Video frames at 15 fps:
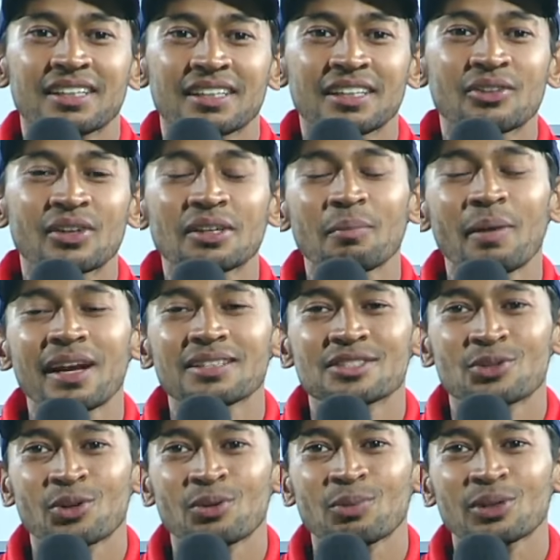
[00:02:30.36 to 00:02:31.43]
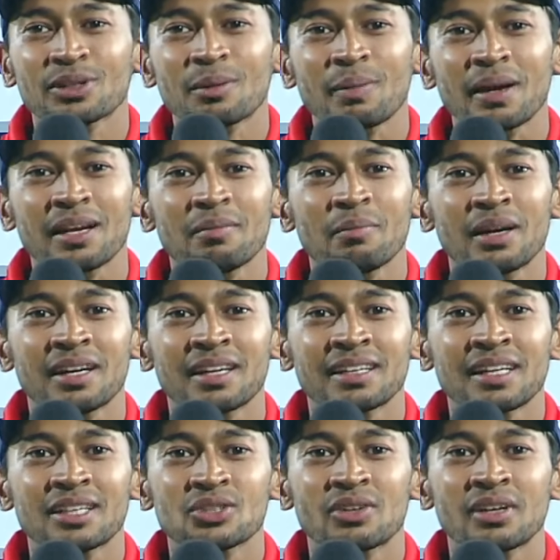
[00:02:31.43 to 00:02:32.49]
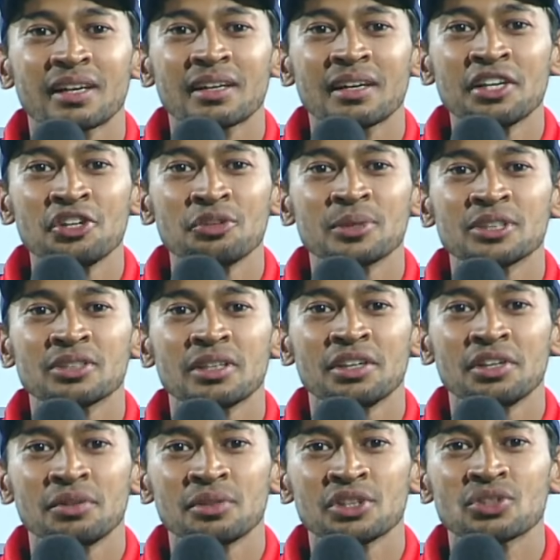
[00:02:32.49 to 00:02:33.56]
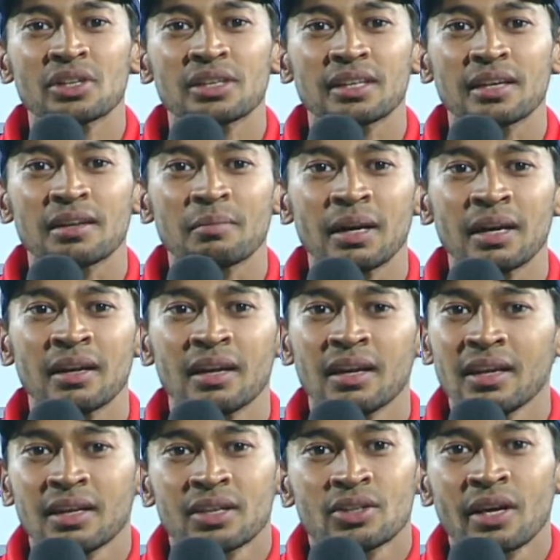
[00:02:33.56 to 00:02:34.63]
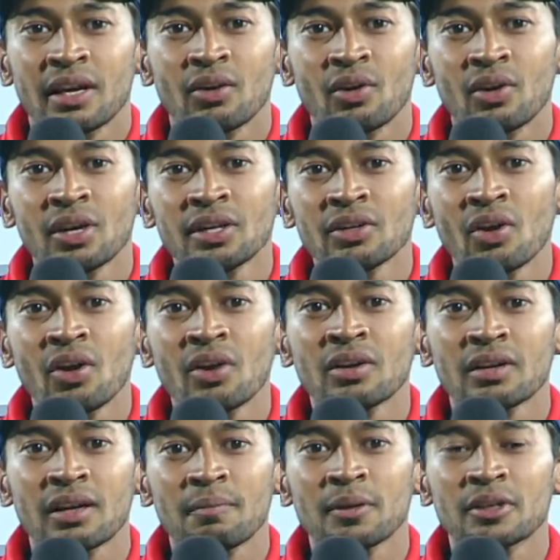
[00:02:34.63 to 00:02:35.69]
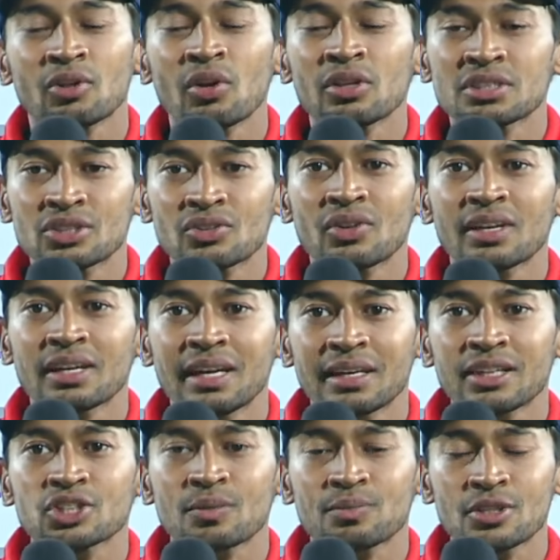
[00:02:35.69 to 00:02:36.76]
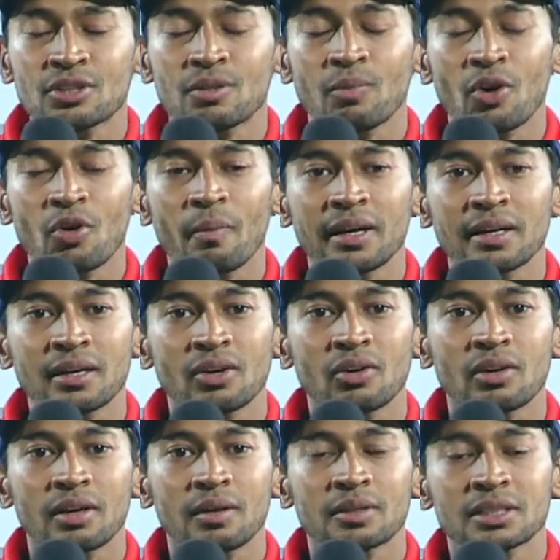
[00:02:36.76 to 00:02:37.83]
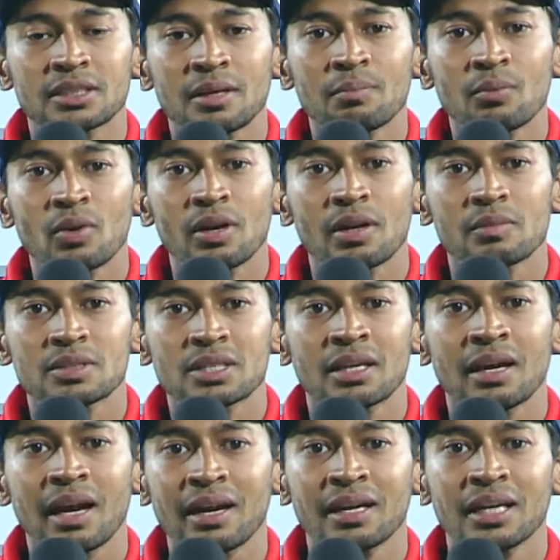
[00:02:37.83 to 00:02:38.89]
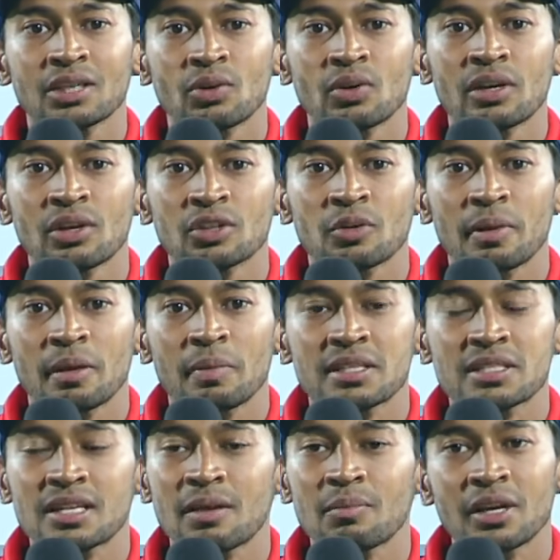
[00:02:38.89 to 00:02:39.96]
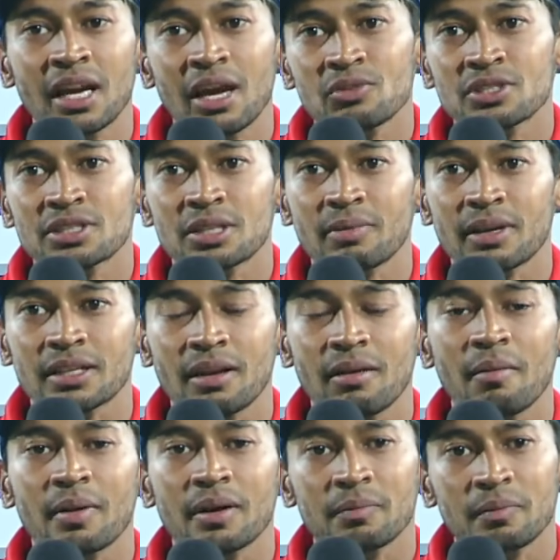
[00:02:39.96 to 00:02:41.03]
এটা তো একটা মাইলস্টোন বলতে পারেন বাট এটা আসলে একটা ইন্ডিভিজুয়াল থিং বাট অল ইন অল আপনার দল জিতলো কিনা এটা সবচেয়ে বড় ম্যাটার করে যেটা আমি বললাম যে হান্ড্রেড করলে হয়তো এই ম্যাচটা আমরা নাও জিততে পারতাম আমার